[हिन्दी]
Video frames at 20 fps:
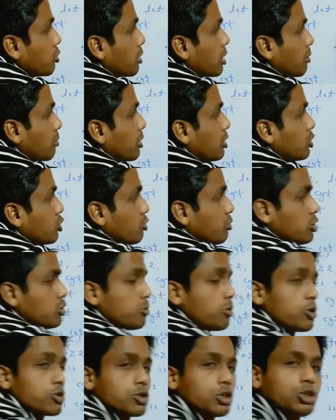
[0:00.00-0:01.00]
तो वन अपॉइंट टू भी तो
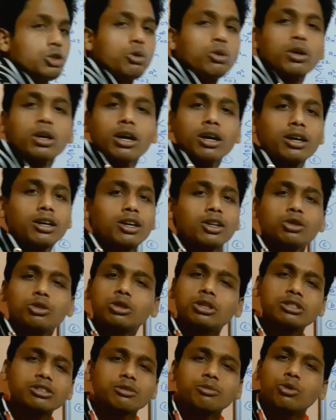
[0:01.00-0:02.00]
पॉजिटिव होगा
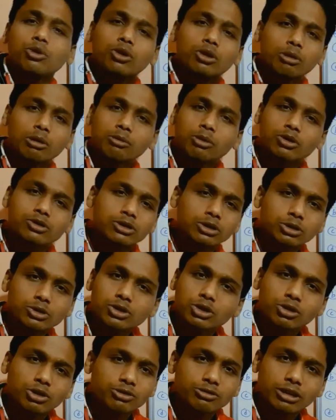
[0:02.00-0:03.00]
तो प्रोकल में पॉजिटिव
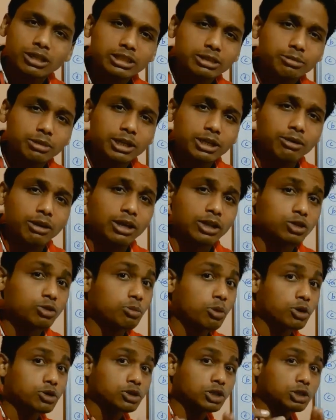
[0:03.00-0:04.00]
से कोई इफेक्ट नहीं पड़ने वाला तो
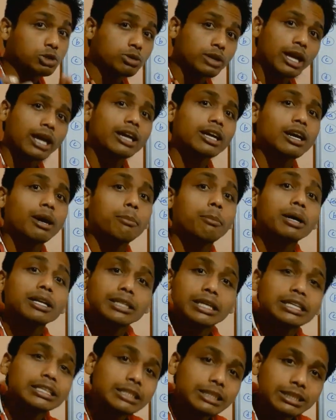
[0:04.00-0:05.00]
पॉजिटिव रहेगा
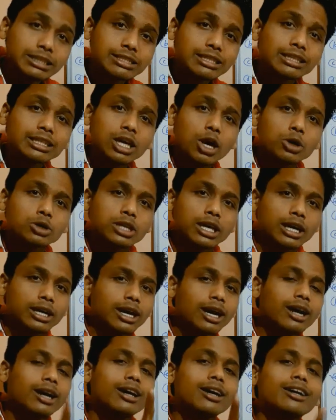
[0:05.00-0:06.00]
बट इंक्रीजिंग क्या हो
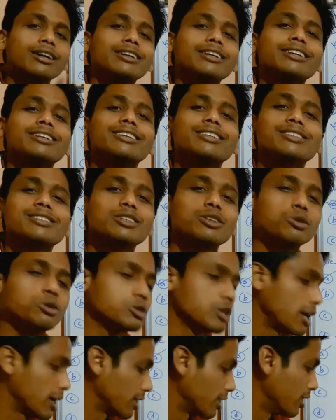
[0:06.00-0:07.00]
जाएगा डिक्रीजिंग हो
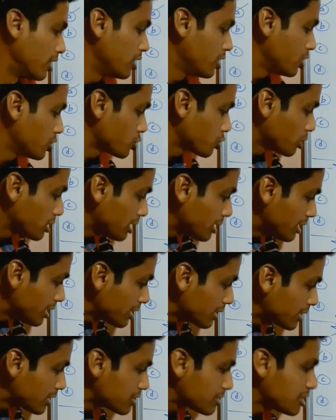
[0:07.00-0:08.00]
जाएगा सो ये
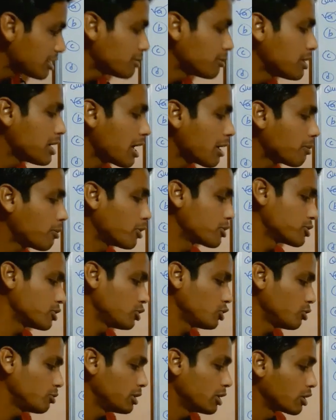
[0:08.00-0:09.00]
डिक्रीजिंग भी है
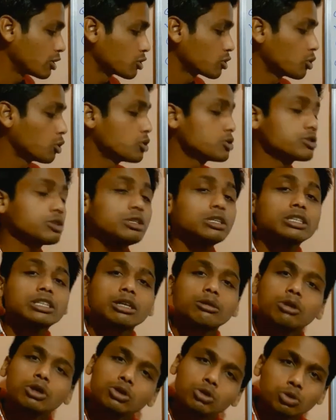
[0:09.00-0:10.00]
पॉजिटिव भी है क्लोज
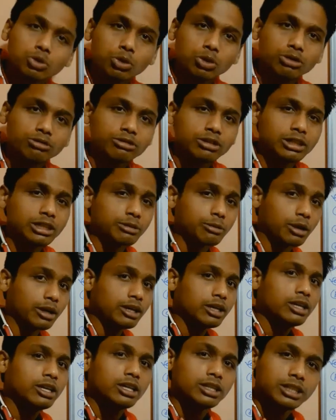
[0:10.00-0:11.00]
इंटरवल टू टू इन्फिनिटी में
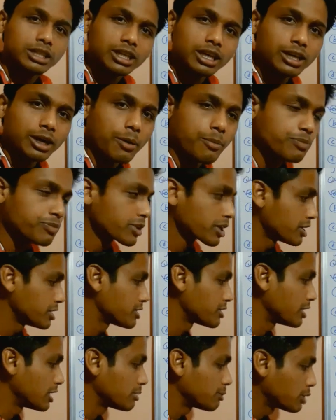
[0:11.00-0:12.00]
ठीक है ना
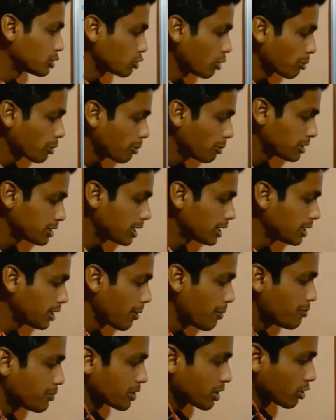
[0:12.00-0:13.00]
स्टेटमेंट तो आपको पता ही
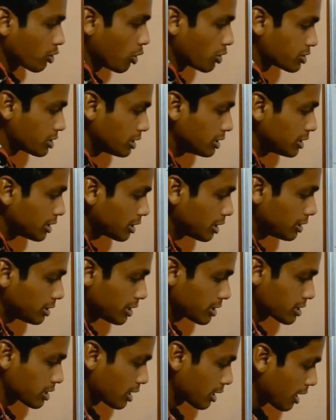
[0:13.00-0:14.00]
है कौची इंटीग्रल
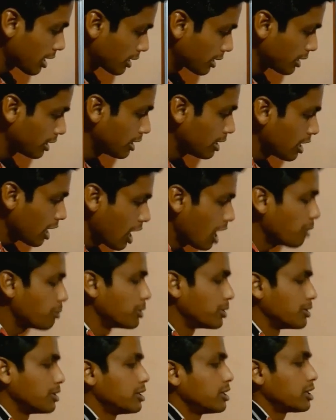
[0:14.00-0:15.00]
टेस्ट लगा रहे हैं
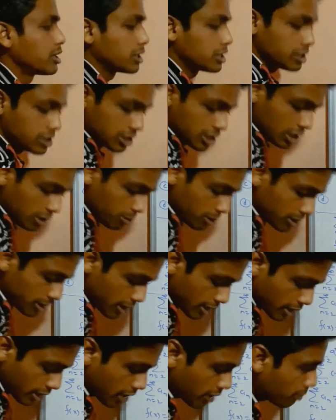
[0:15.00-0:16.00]
अब किसकी लिमिट
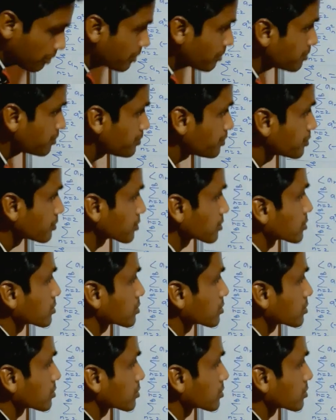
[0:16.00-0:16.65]
देखना है हमें